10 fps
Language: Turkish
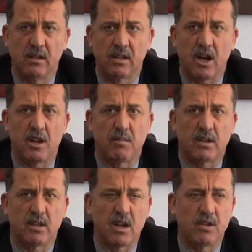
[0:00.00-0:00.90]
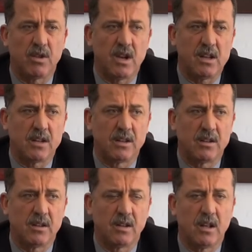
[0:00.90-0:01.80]
tahribatlara yönelik
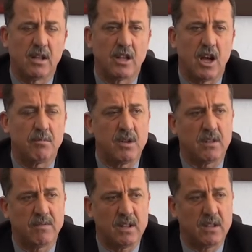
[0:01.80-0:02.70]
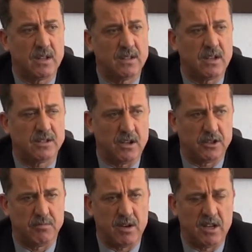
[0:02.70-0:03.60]
tamirat ve tadilat
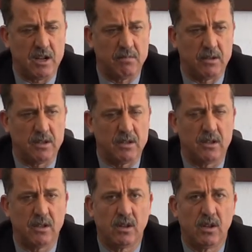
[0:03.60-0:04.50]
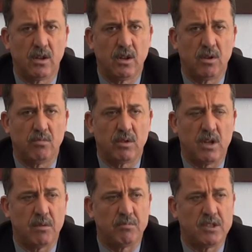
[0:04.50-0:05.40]
çalışmaları yapıldı. Bu
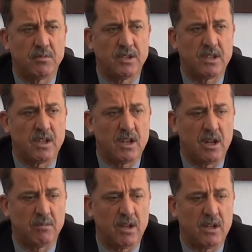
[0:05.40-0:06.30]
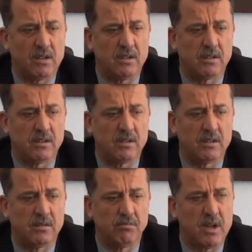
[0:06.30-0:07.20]
da bizim ciddi anlamda e,
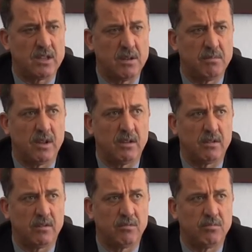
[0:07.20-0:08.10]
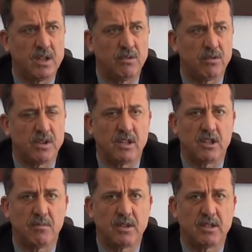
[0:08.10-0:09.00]
maddi bir bize yük
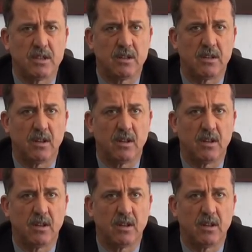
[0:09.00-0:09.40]
getirmesi,